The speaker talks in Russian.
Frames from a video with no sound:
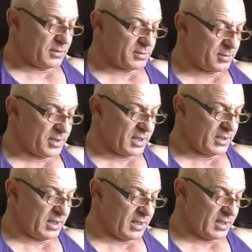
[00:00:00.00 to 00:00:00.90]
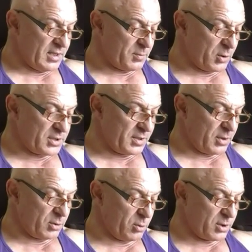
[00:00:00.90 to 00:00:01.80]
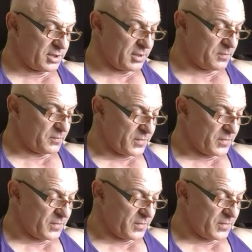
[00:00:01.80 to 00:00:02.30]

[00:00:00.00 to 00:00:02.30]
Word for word: Но в свои года они просто виртуозы.